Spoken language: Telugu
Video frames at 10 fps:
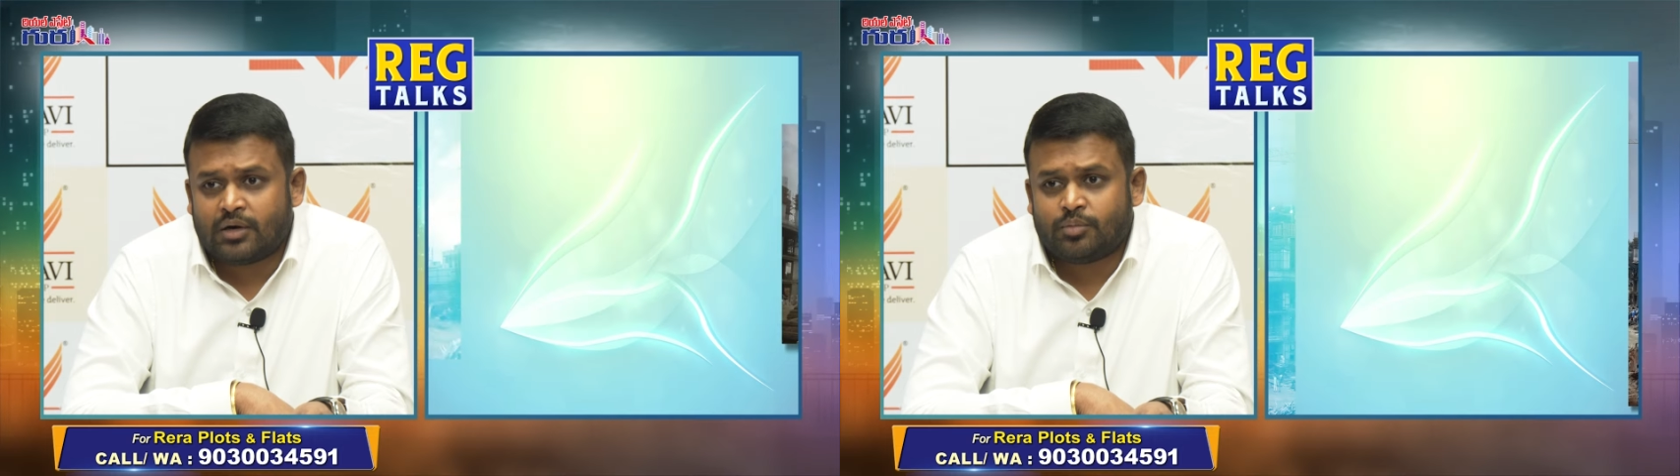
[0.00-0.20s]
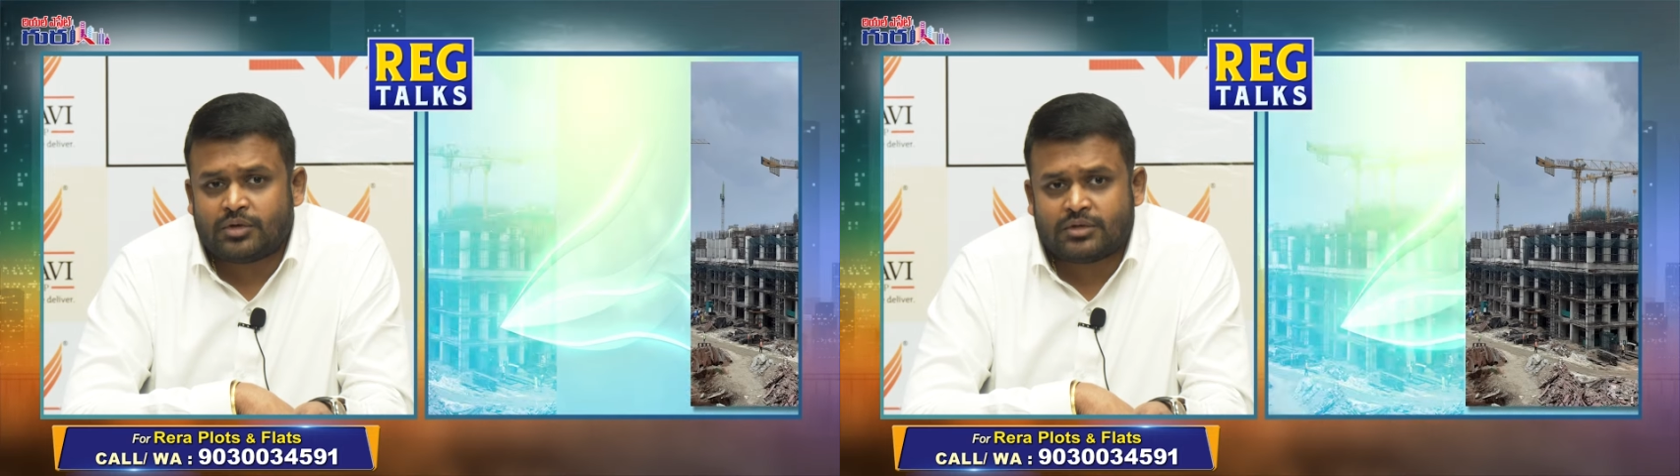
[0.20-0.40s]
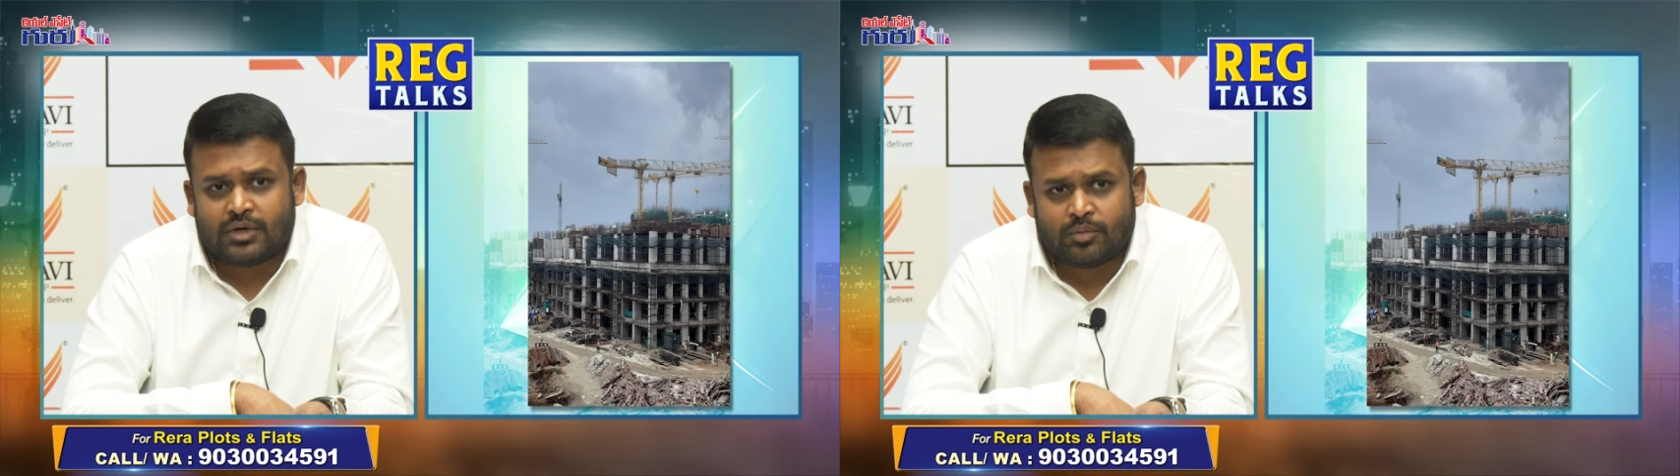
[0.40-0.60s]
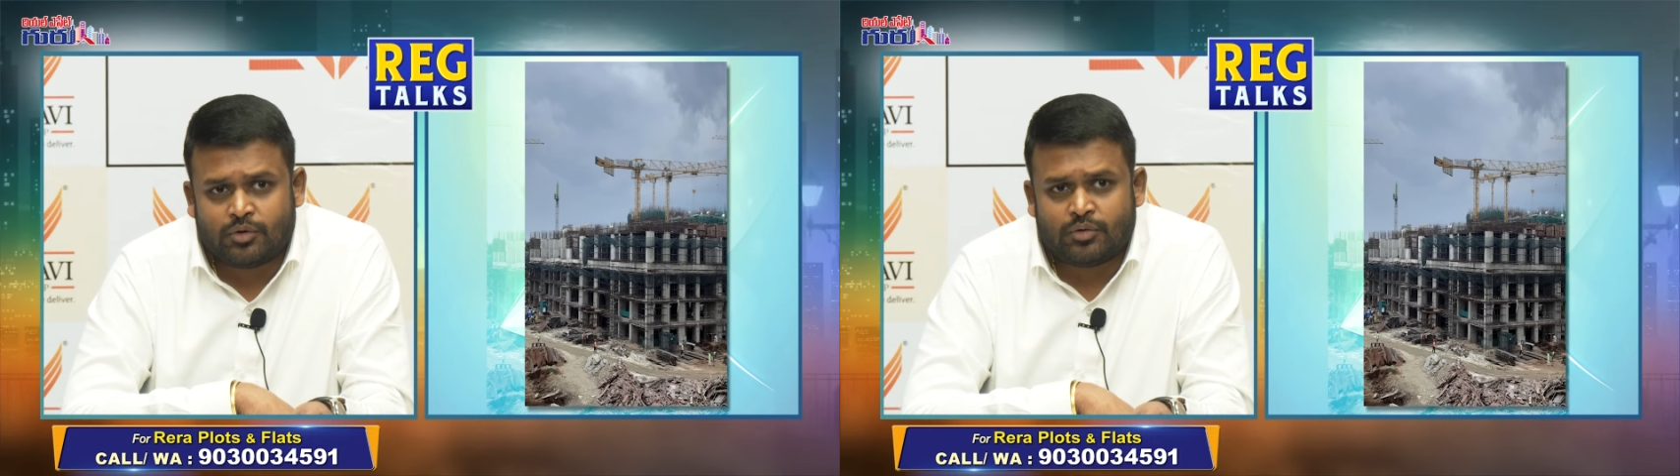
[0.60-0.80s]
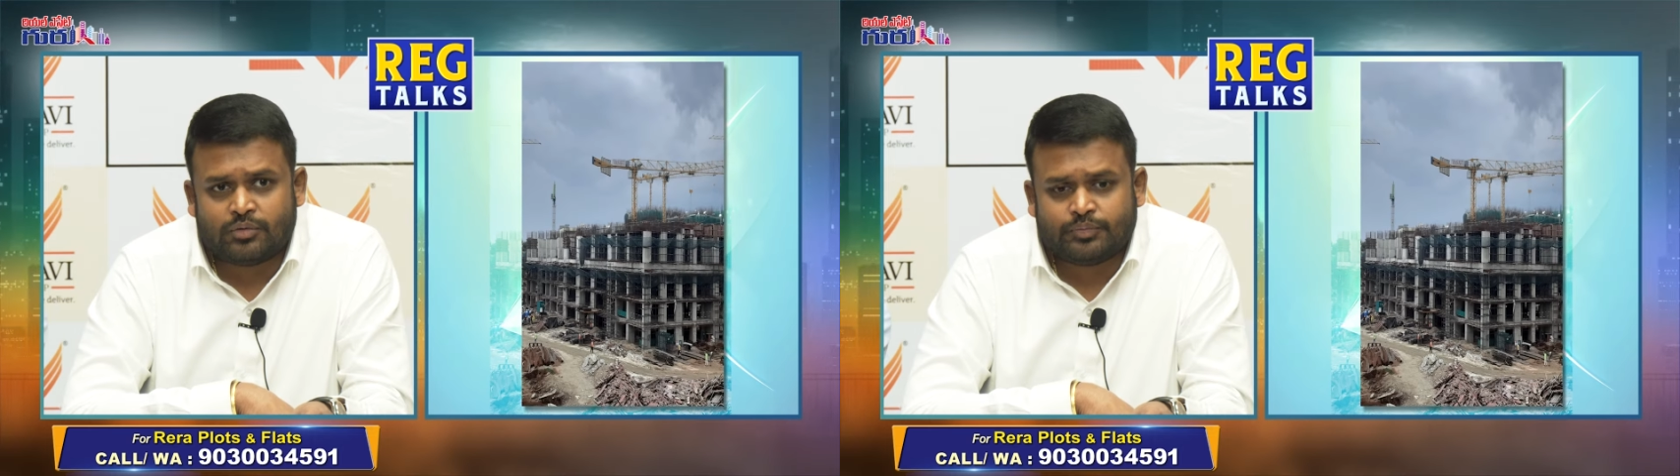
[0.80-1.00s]

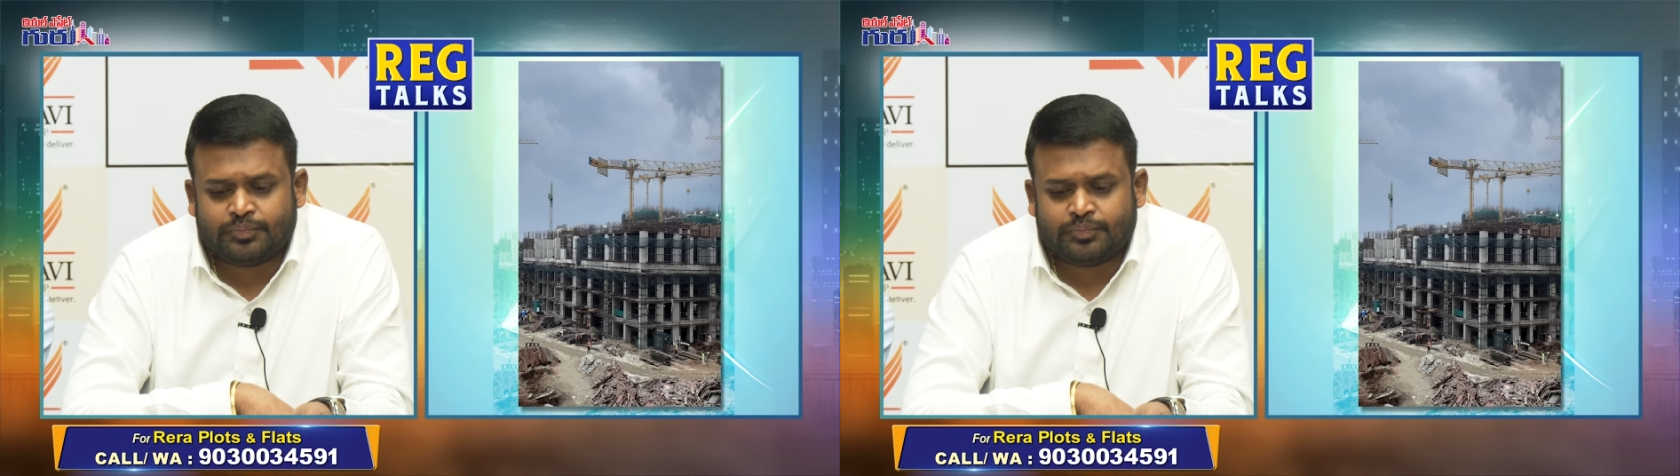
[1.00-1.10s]
నడిపించేటప్పుడు